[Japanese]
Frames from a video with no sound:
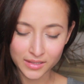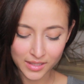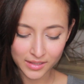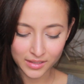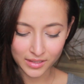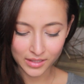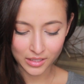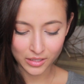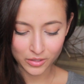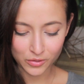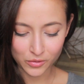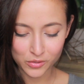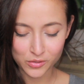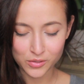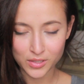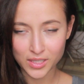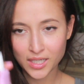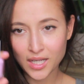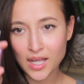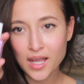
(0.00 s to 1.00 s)
たんだけど
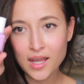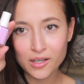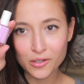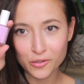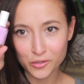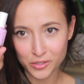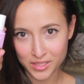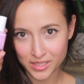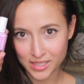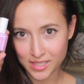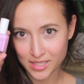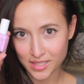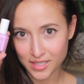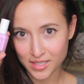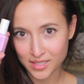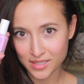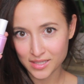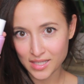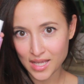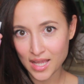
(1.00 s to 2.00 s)
それがこちら
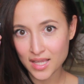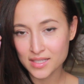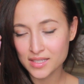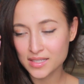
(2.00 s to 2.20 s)
ですエッ